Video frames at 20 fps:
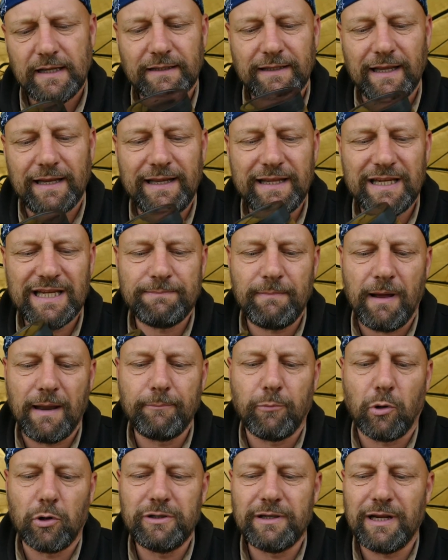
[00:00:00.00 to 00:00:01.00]
Da lege ich
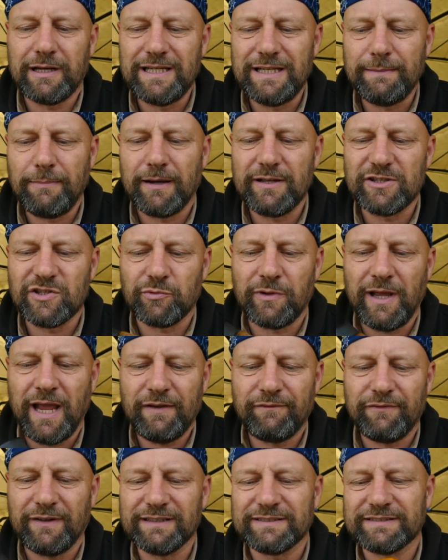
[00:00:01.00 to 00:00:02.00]
meinen Body dann lieber in so einen
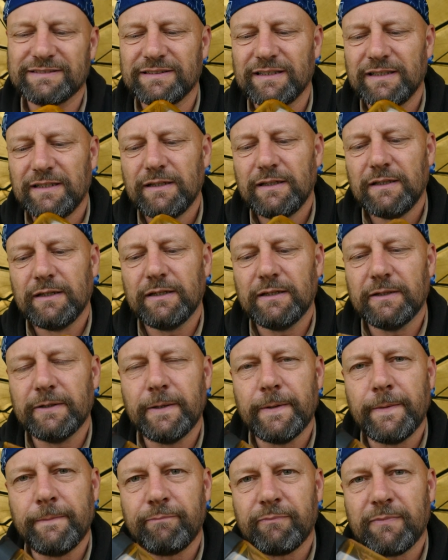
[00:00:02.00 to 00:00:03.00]
etwas
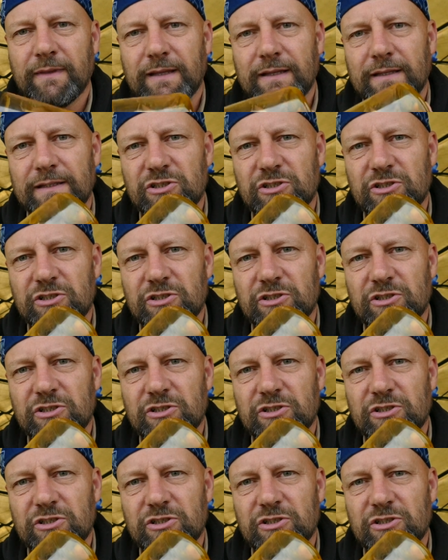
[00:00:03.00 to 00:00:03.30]
ähm,